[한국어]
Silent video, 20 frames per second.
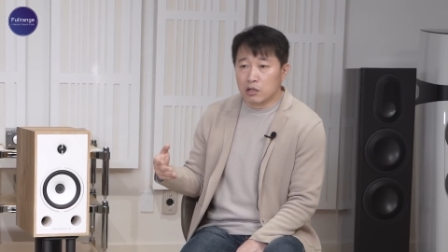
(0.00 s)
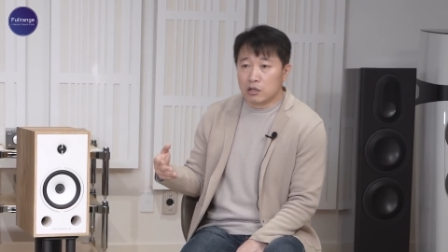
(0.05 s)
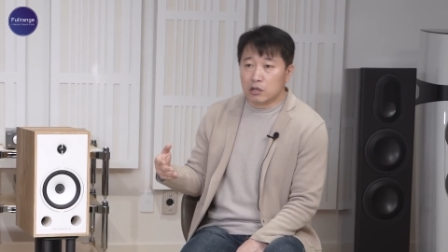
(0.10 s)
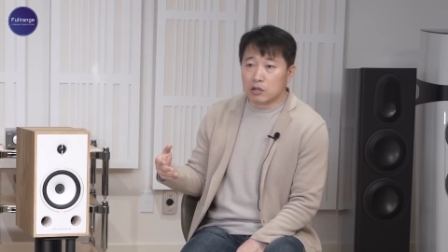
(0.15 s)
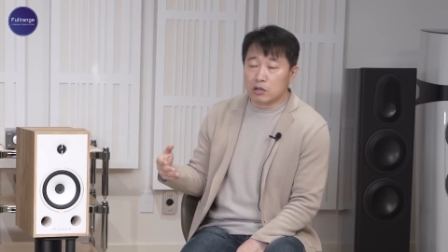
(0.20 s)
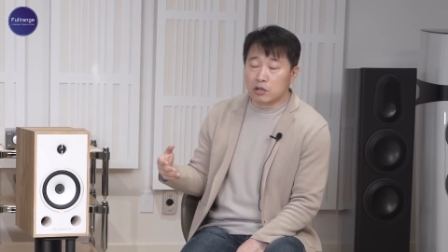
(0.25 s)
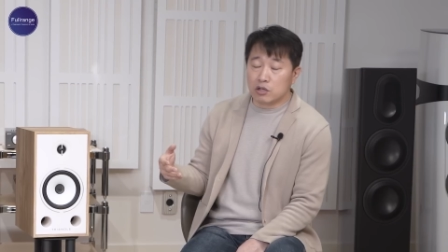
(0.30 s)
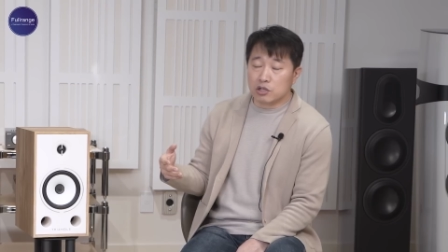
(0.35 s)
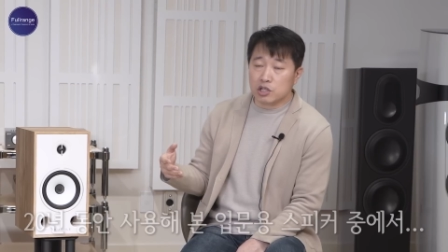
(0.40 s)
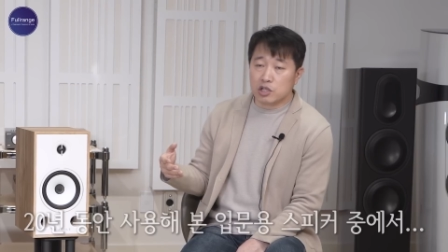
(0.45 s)

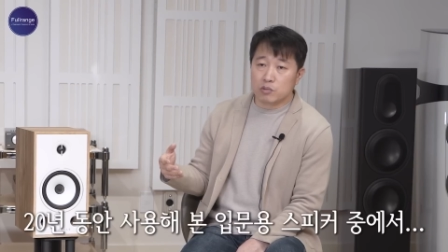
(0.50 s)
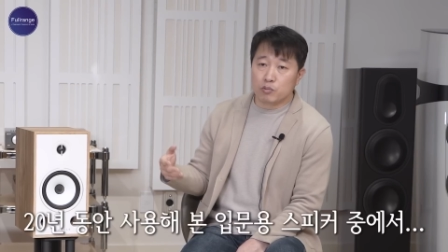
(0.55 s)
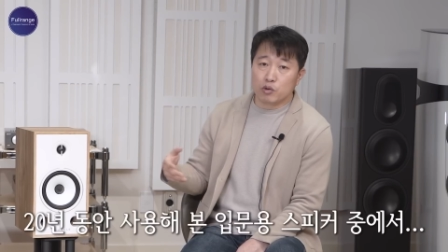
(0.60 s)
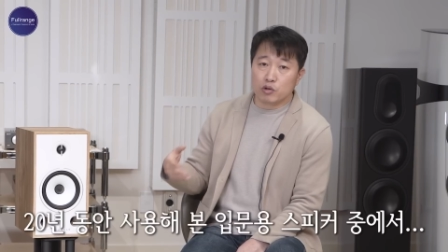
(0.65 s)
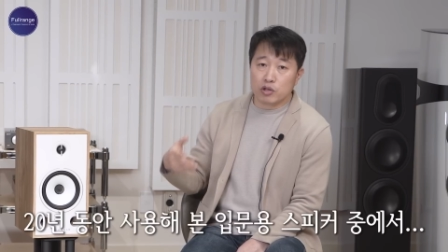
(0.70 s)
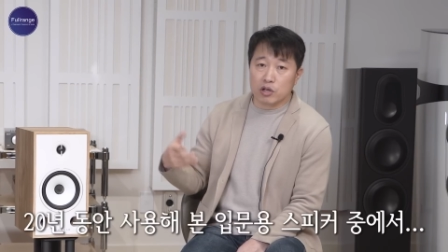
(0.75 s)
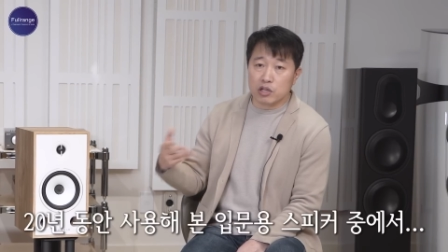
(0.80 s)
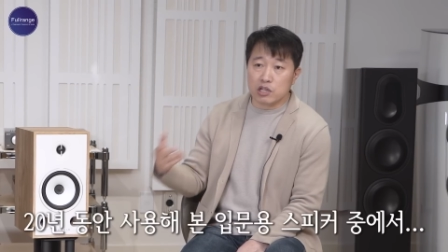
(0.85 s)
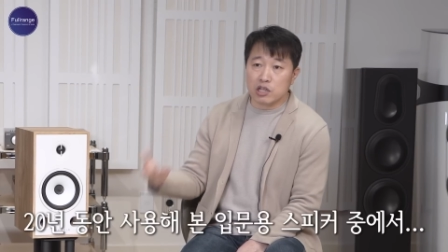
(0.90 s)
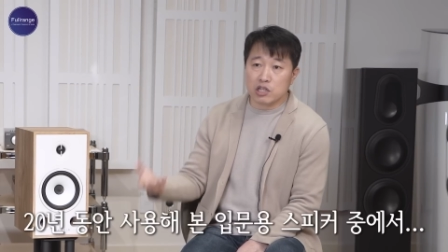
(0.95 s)

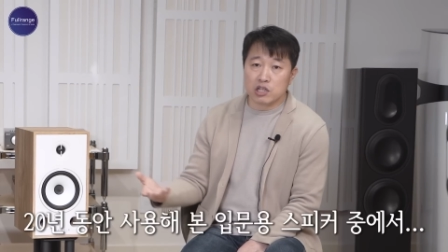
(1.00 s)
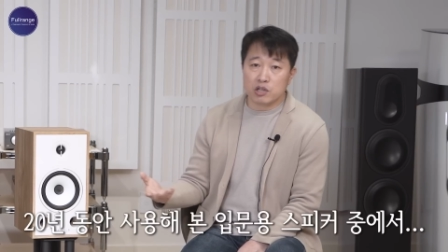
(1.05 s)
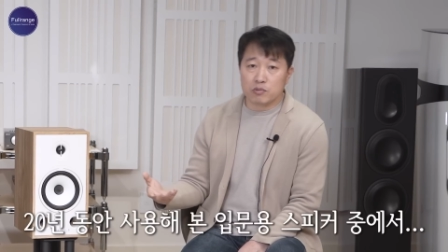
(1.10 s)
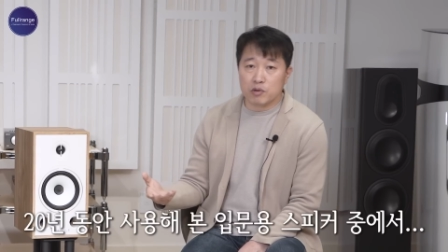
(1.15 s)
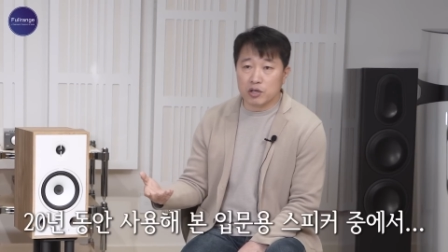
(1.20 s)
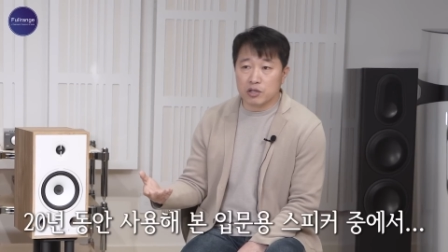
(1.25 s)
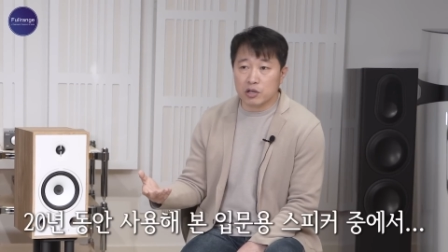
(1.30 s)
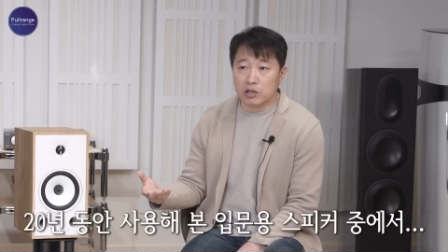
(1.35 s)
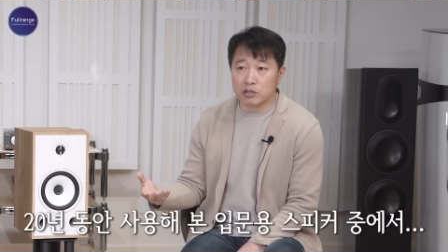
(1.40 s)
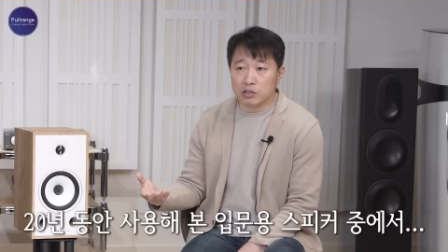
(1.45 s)
15년,
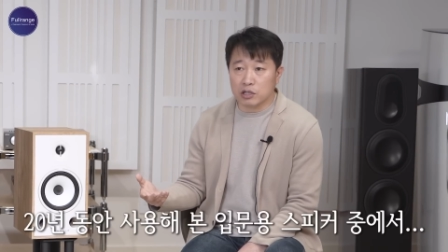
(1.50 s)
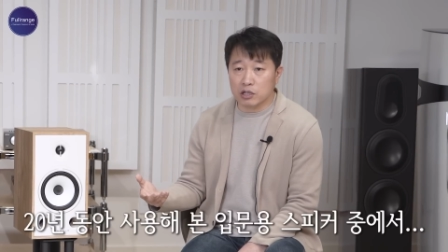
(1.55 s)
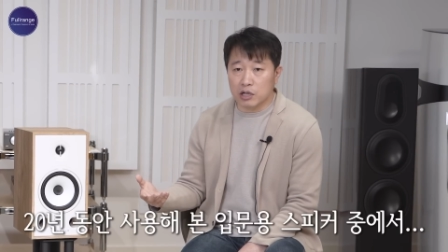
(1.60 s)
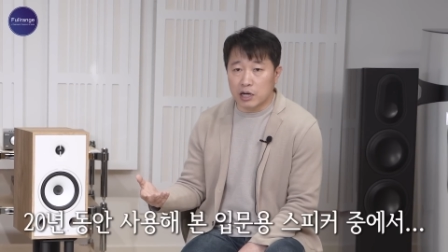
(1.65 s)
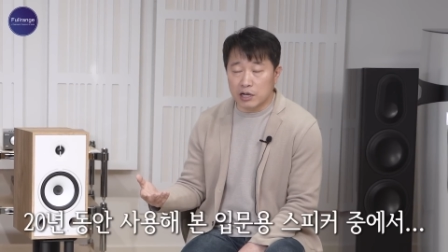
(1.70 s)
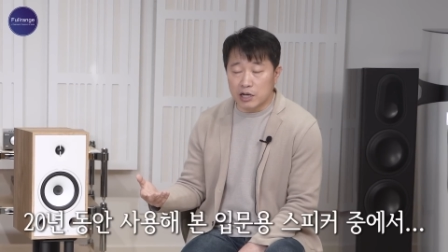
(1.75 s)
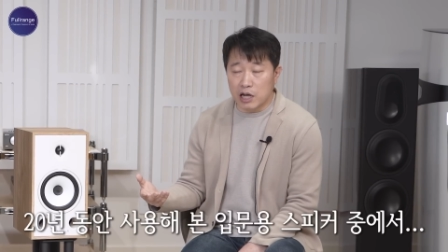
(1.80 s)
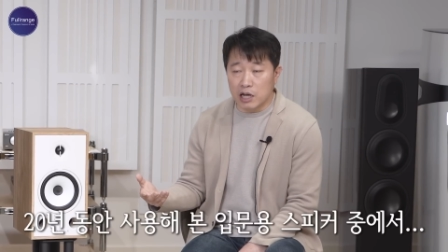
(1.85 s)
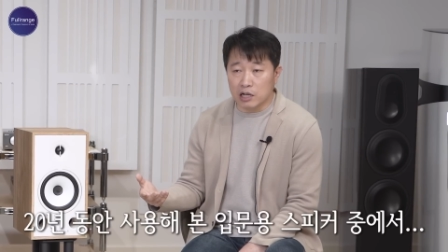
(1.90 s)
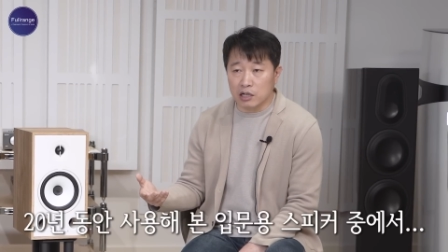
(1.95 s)
20여
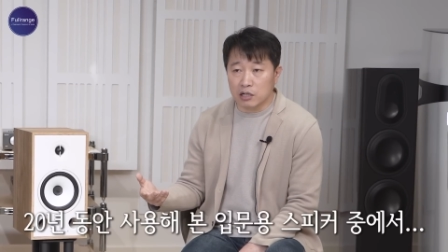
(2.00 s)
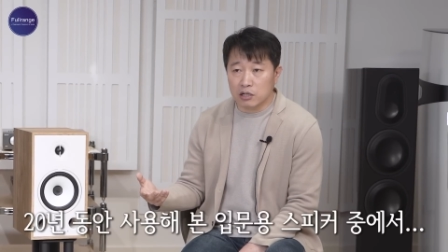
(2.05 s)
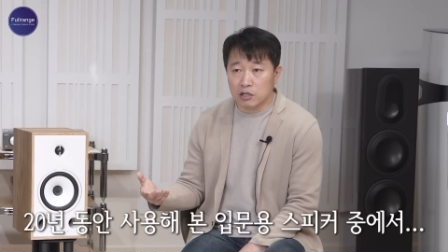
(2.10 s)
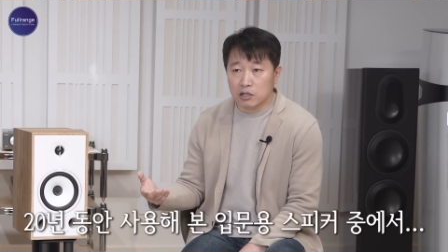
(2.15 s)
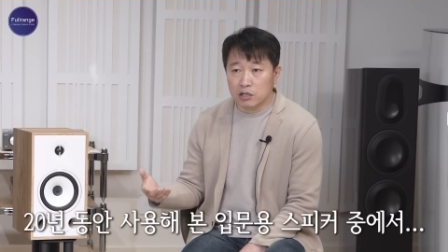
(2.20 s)
년가량